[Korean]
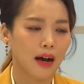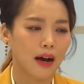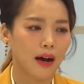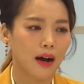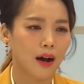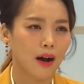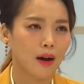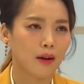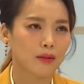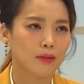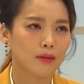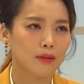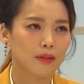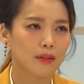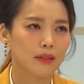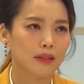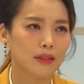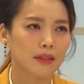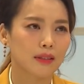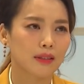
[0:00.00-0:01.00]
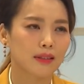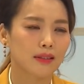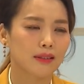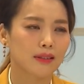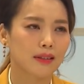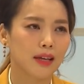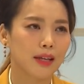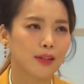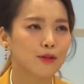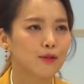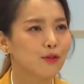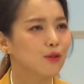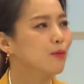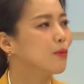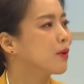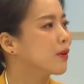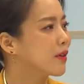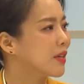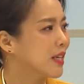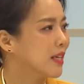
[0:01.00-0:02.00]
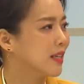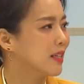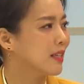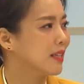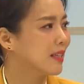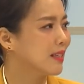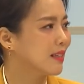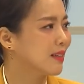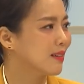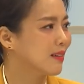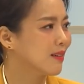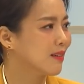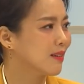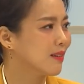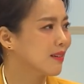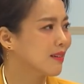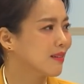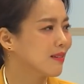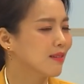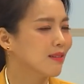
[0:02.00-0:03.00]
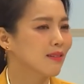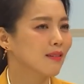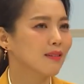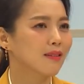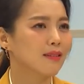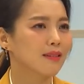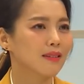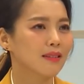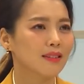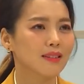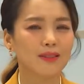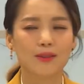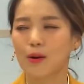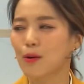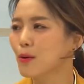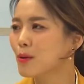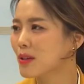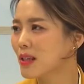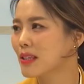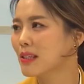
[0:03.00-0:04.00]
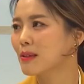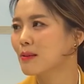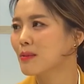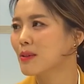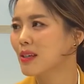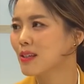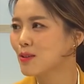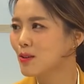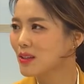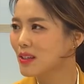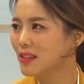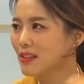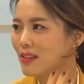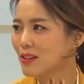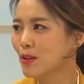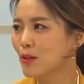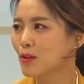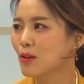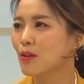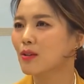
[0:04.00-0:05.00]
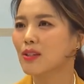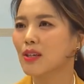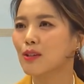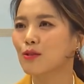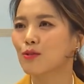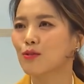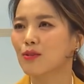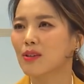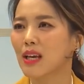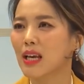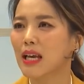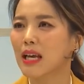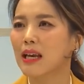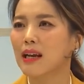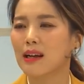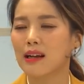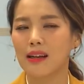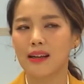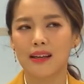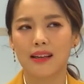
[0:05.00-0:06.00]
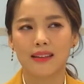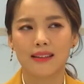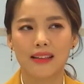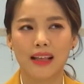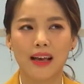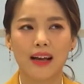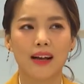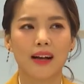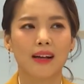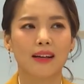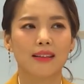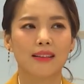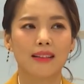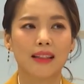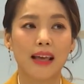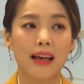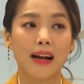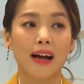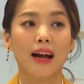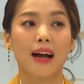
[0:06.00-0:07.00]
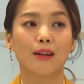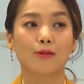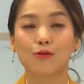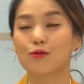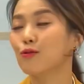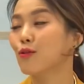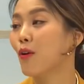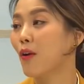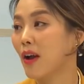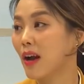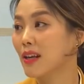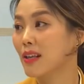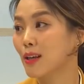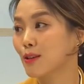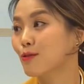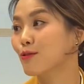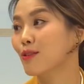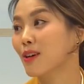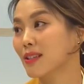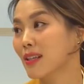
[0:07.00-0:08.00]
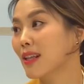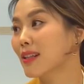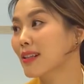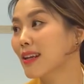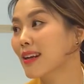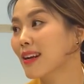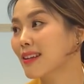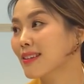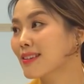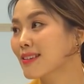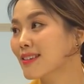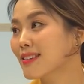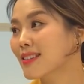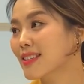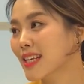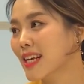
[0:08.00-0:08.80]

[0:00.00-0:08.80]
아그 앤드류 머레이 어, 그성교사님이 예전에 쓰셨던 책 중에 내, 내가 죽어야 예수가 산다라는 그